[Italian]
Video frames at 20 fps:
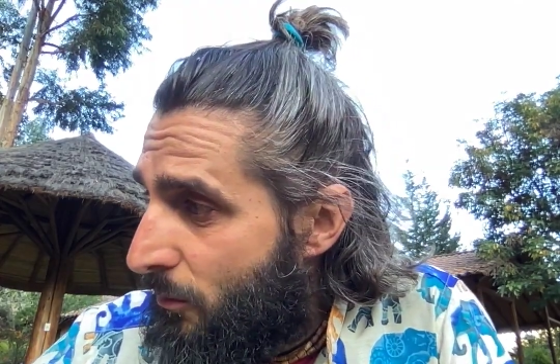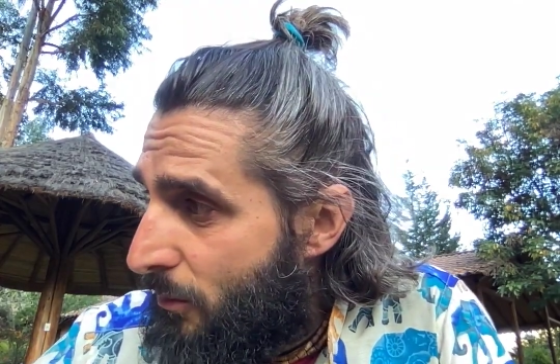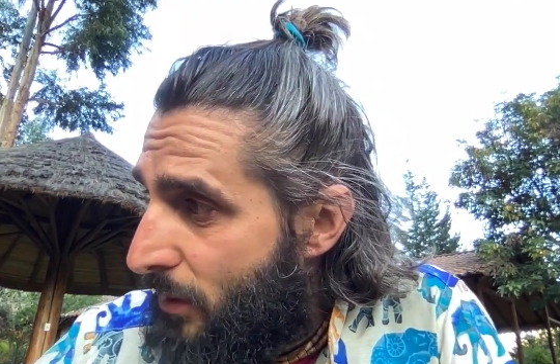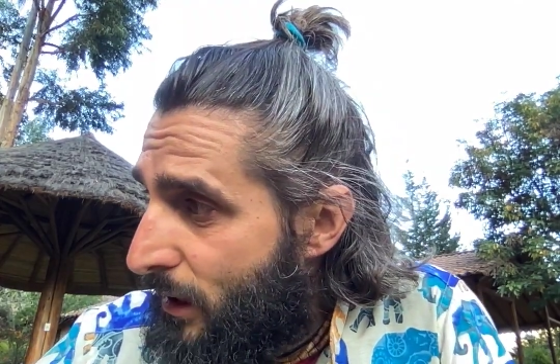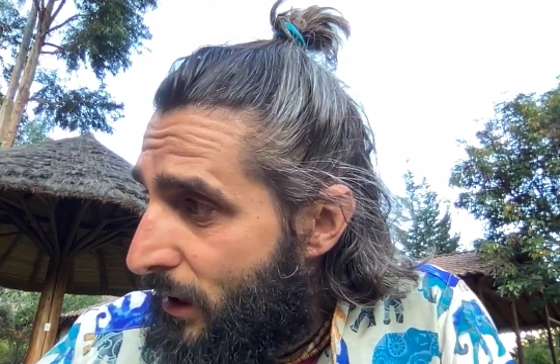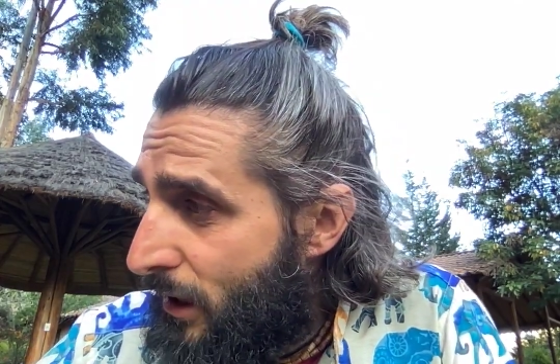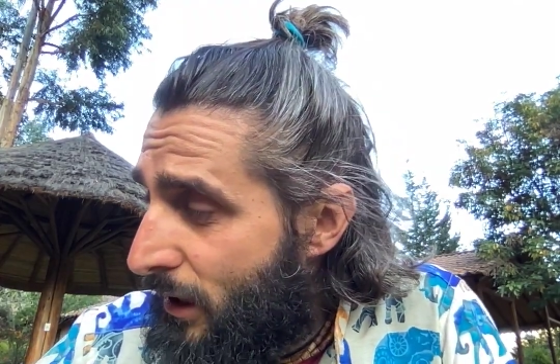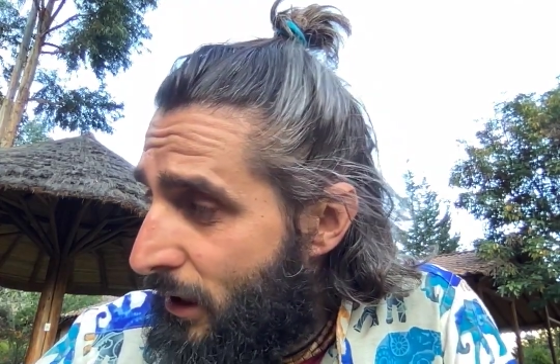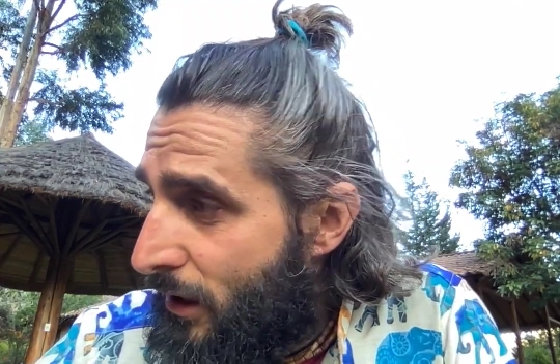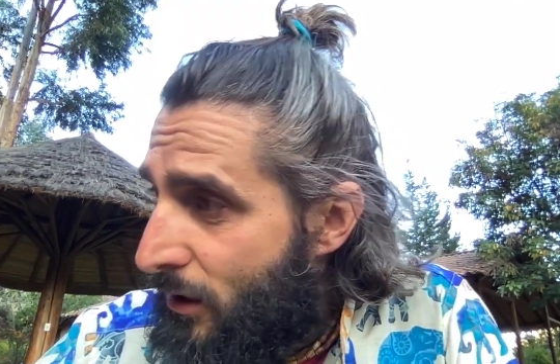
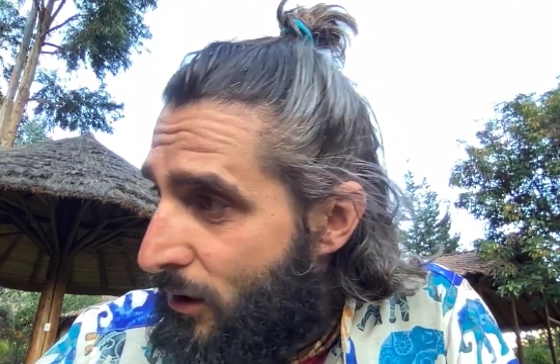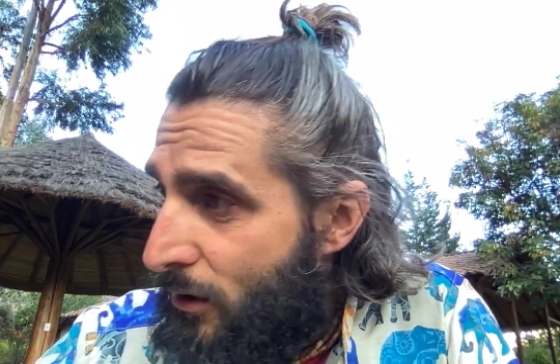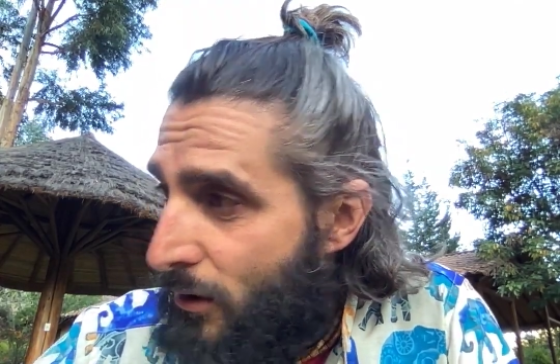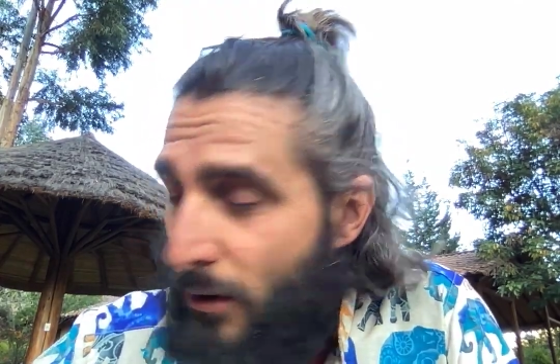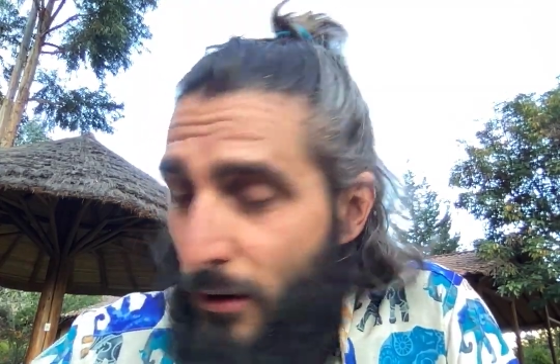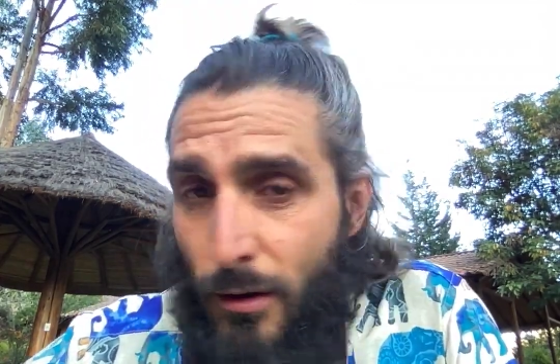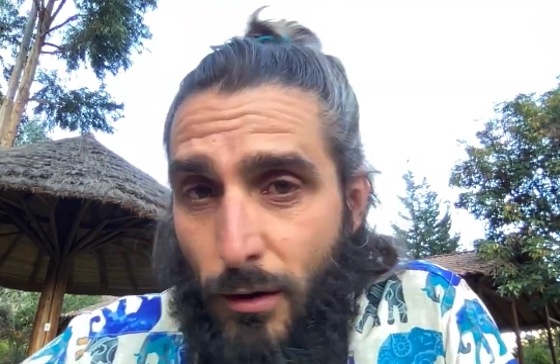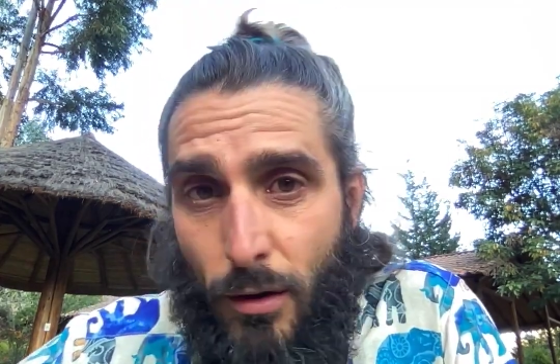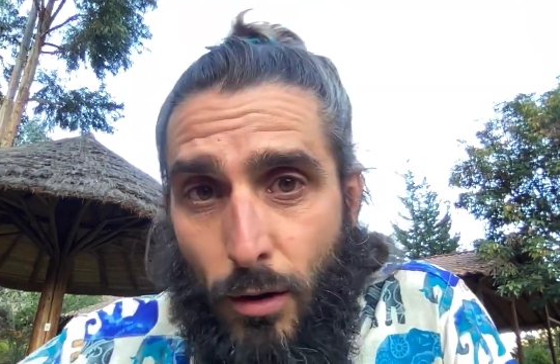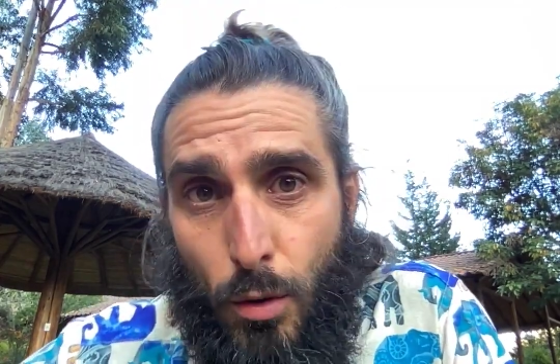
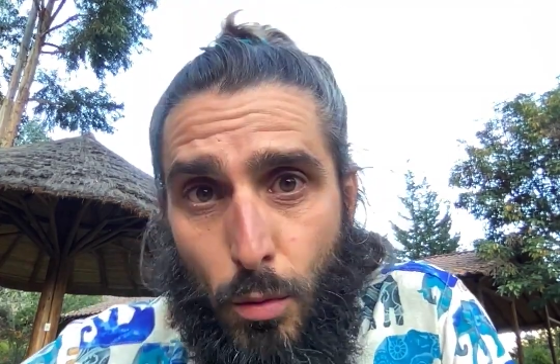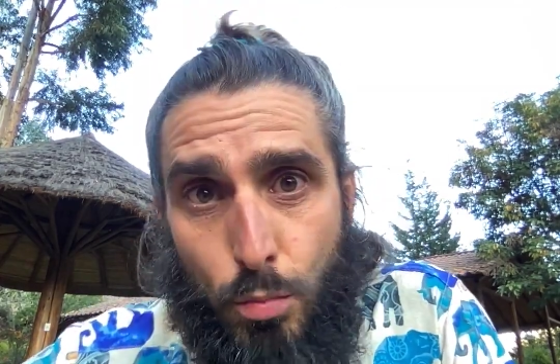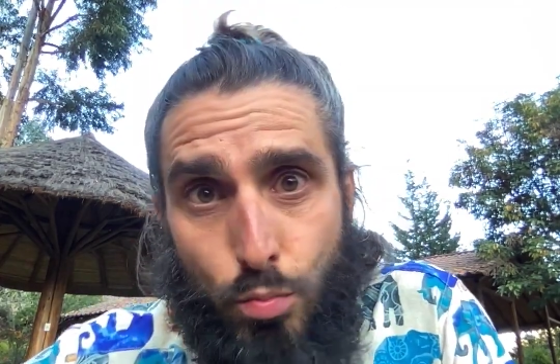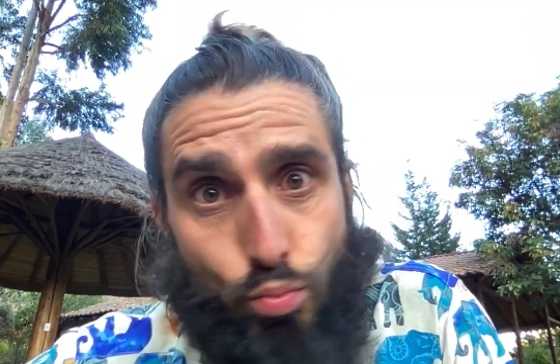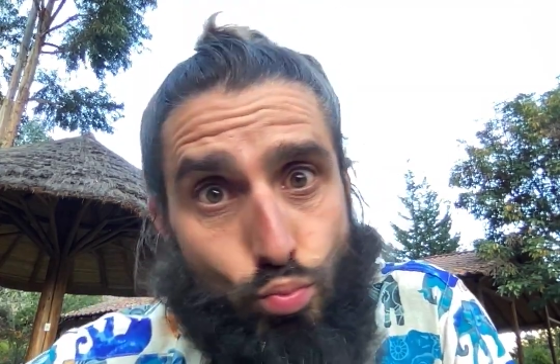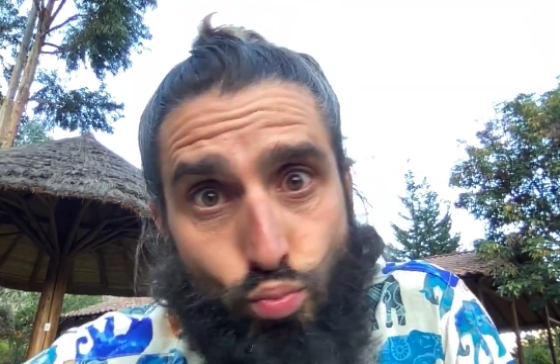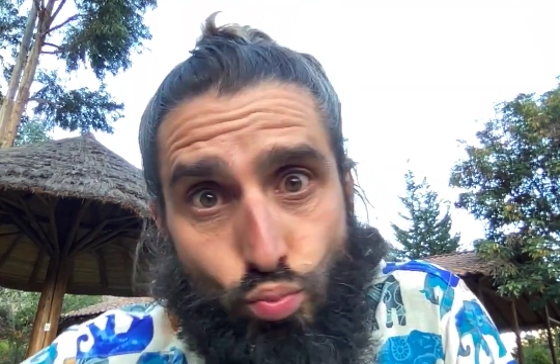piccolo.